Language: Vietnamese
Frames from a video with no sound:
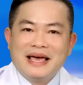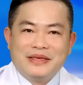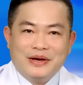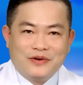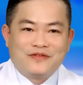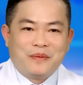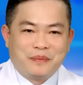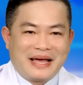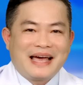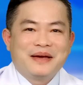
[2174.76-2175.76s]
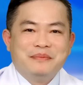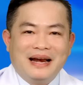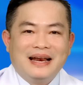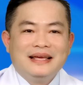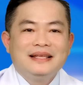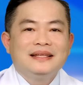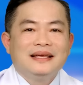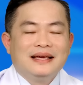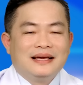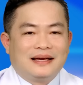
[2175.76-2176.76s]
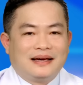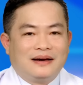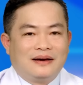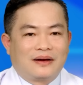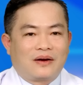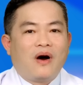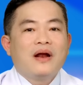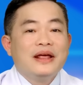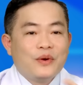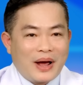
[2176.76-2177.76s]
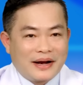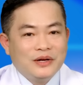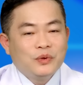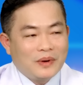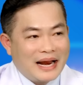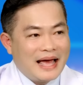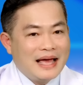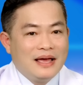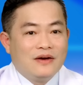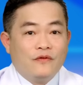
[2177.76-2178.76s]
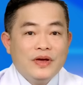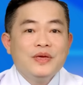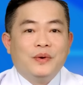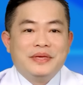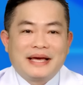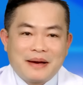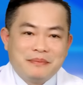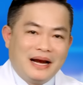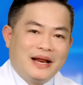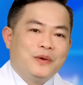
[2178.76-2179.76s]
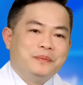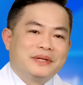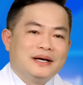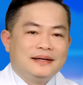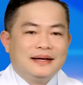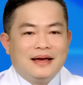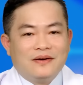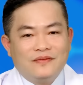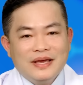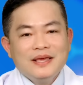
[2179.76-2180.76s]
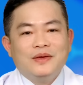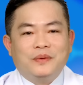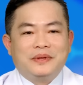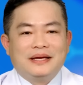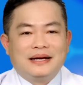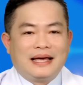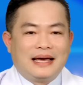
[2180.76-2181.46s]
đề dự phòng các cái bệnh lý có liên quan đến thuốc lá, ví dụ như các bệnh lý ung thư, ví dụ như